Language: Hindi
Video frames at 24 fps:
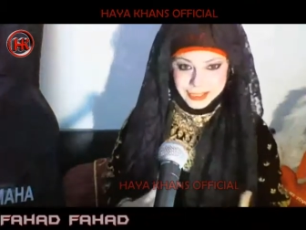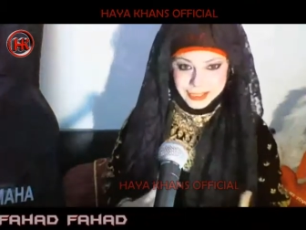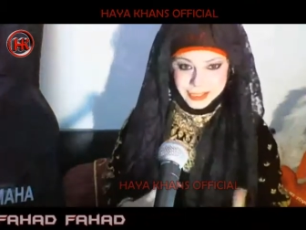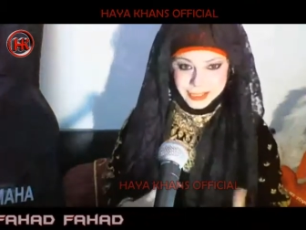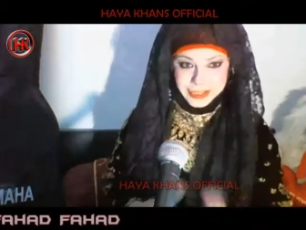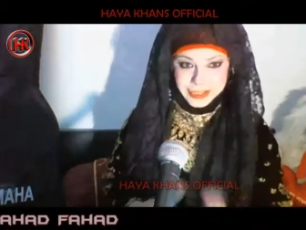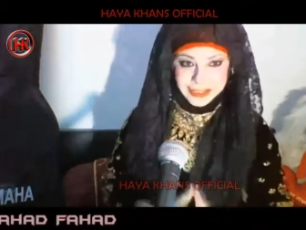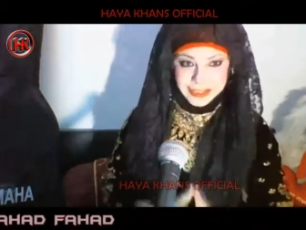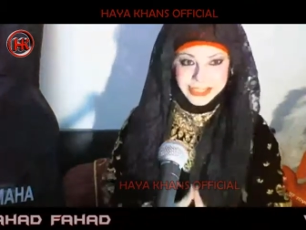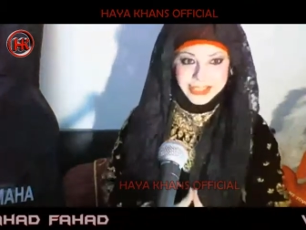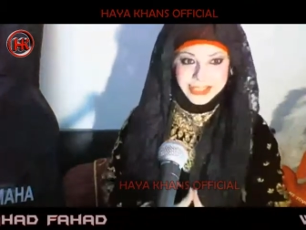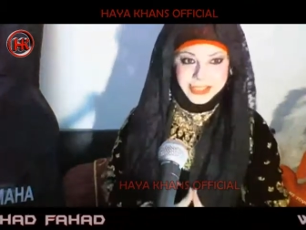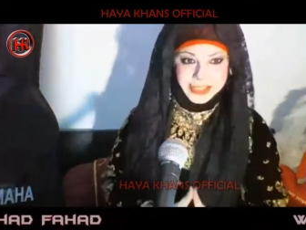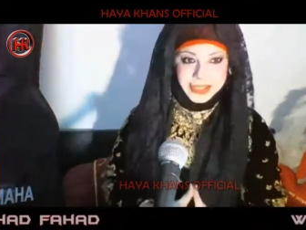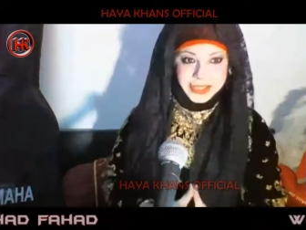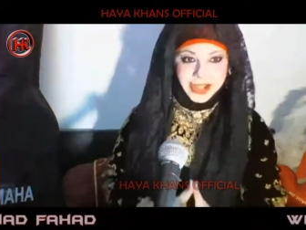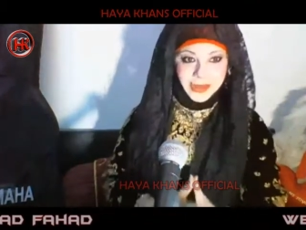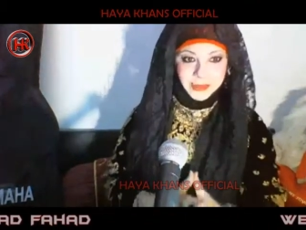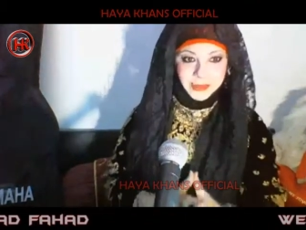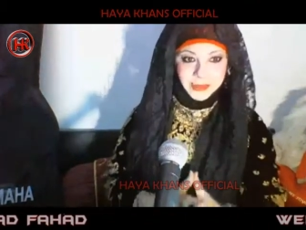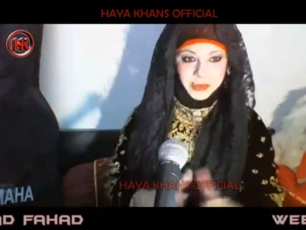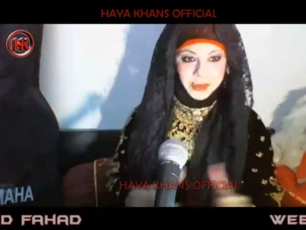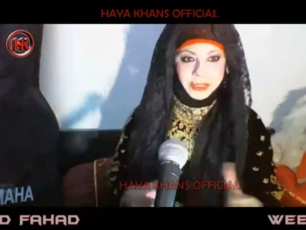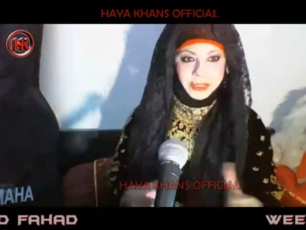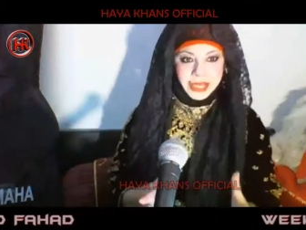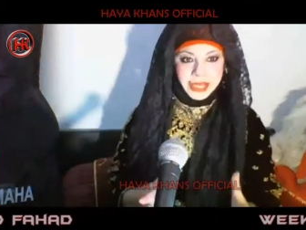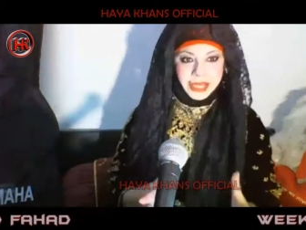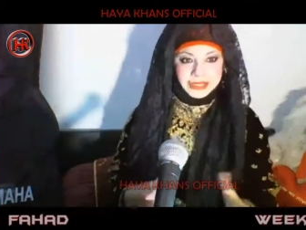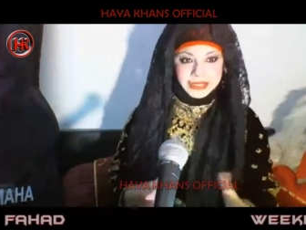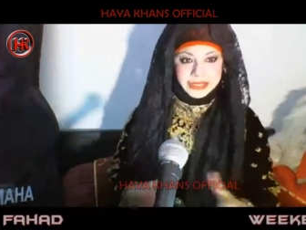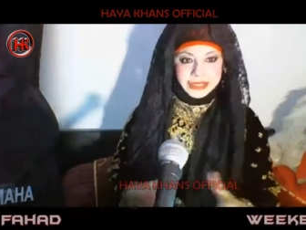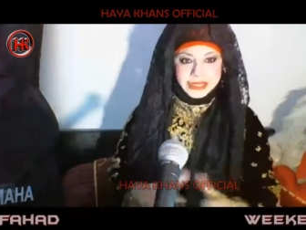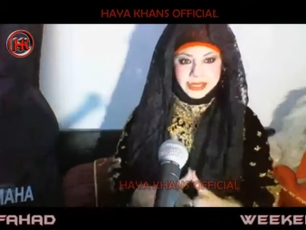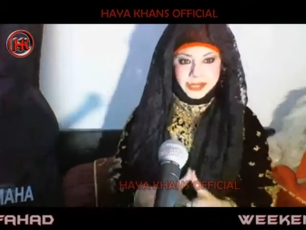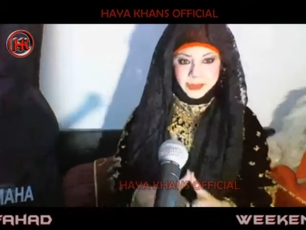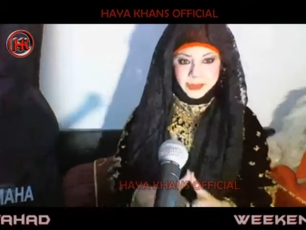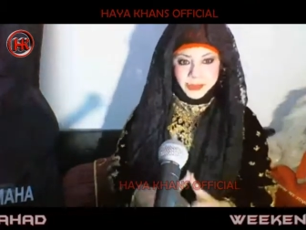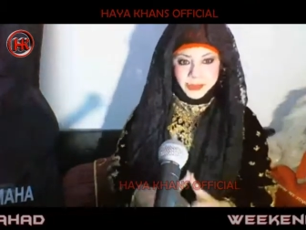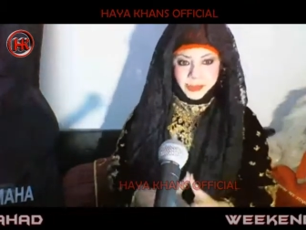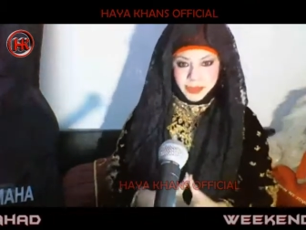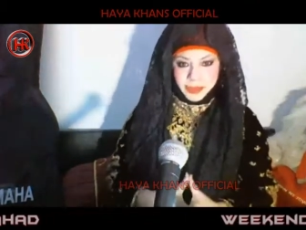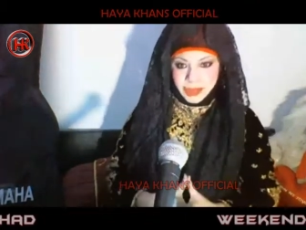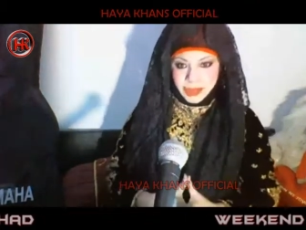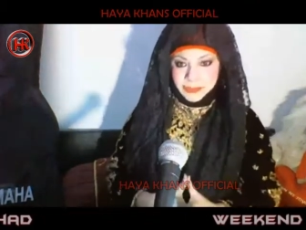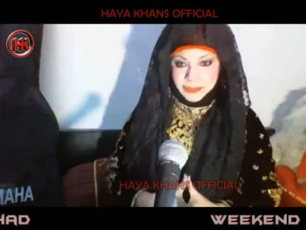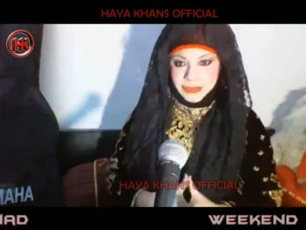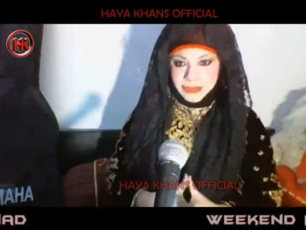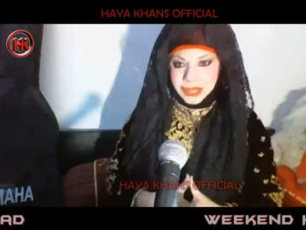शेयर कीजिएगा आपको बताते चले
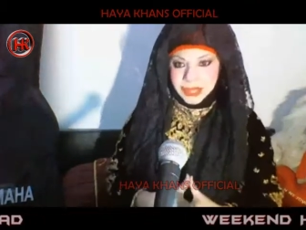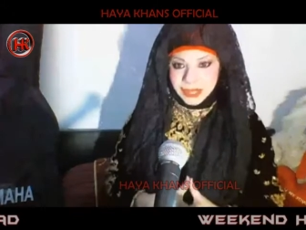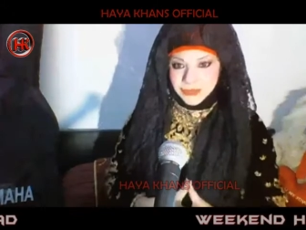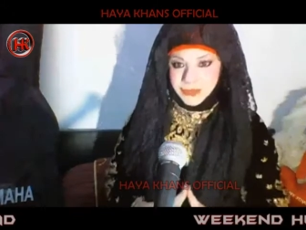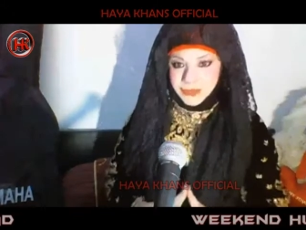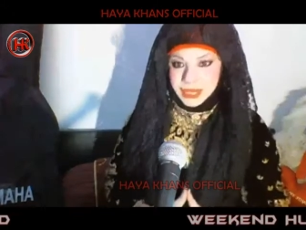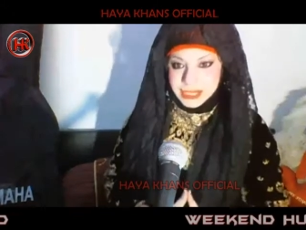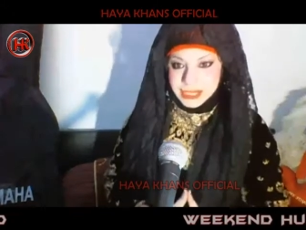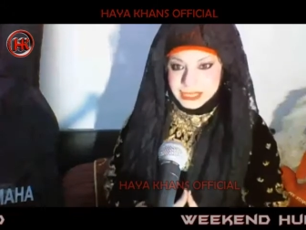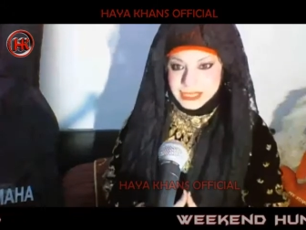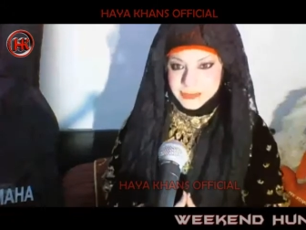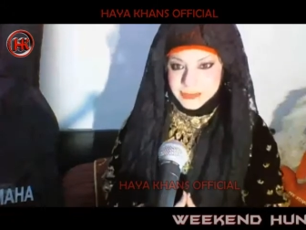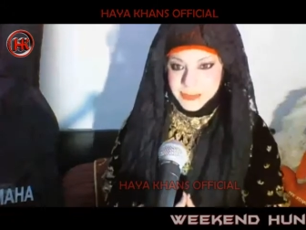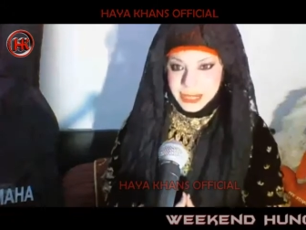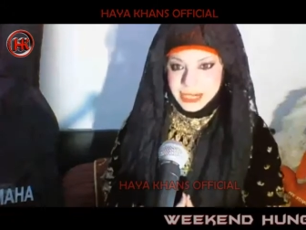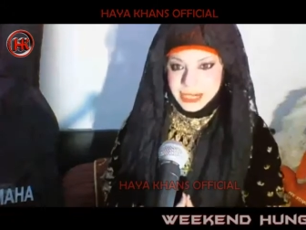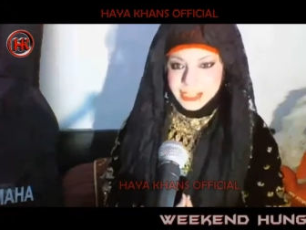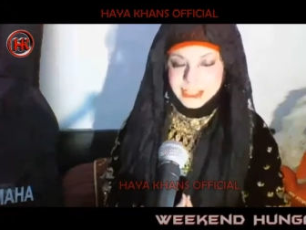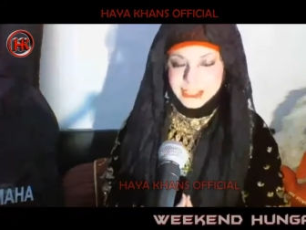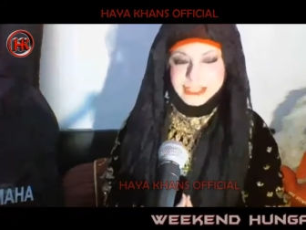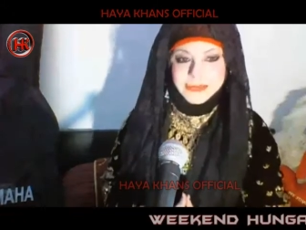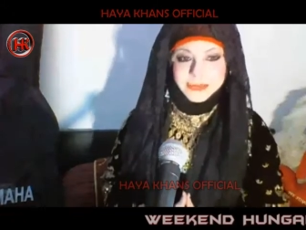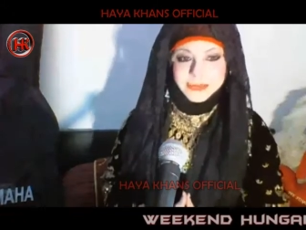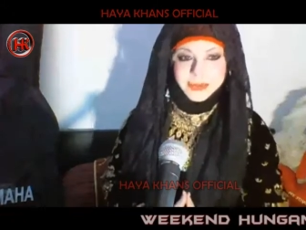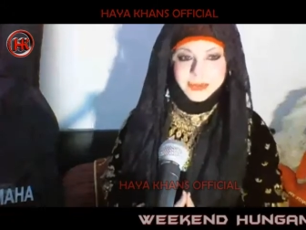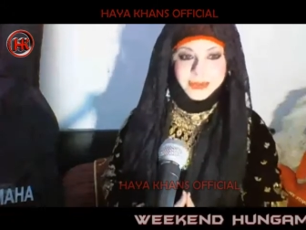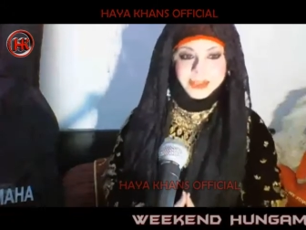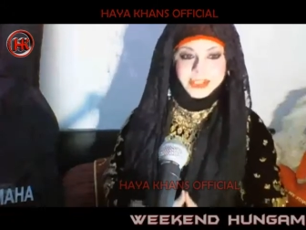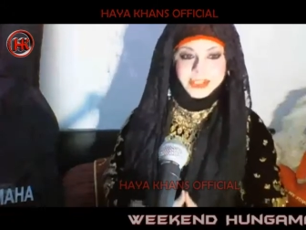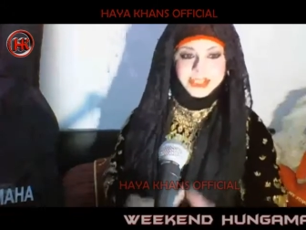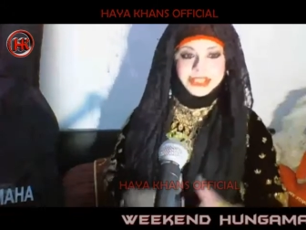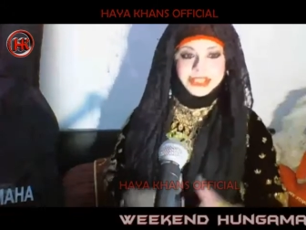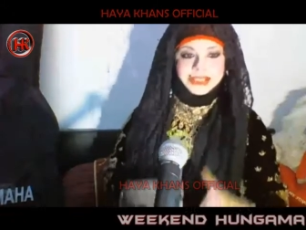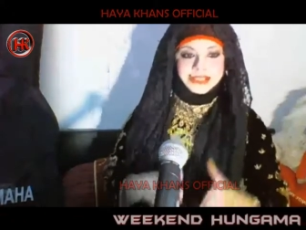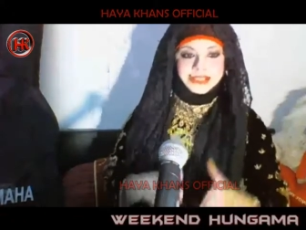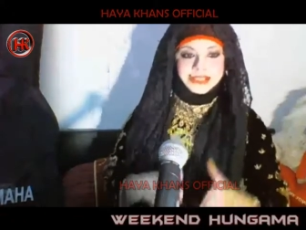प्रोग्राम के हवाले से पहले सब कुछ